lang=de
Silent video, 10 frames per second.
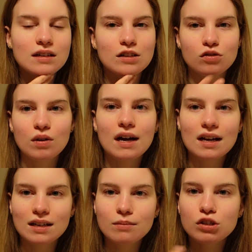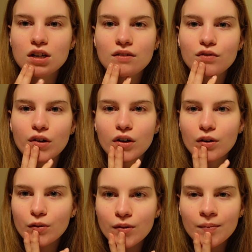also akademischen
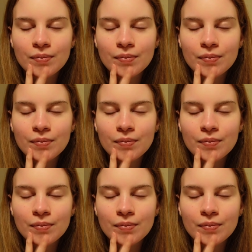Anforderungen.